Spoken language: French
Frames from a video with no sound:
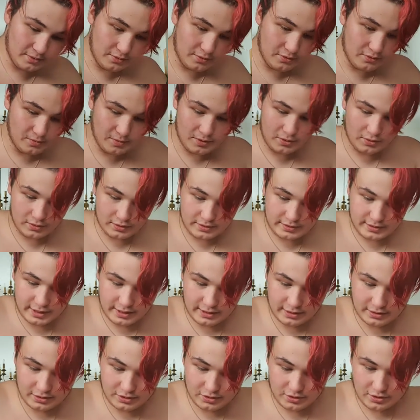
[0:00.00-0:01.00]
Numéro
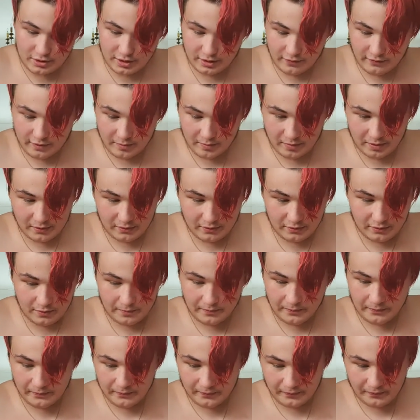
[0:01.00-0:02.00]
7, je l'avais pas vu.
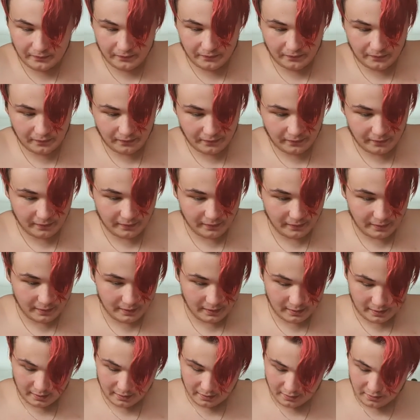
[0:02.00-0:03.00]

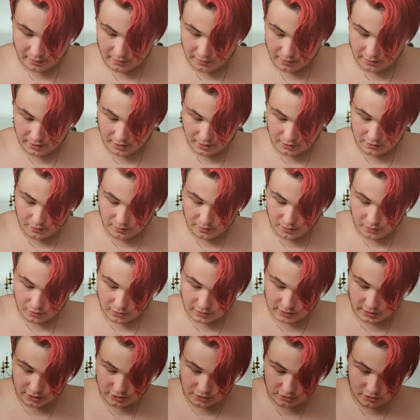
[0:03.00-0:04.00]
Ok, numéro
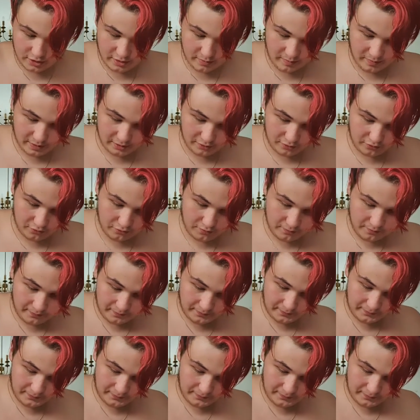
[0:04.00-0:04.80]
7, je l'ai perdu.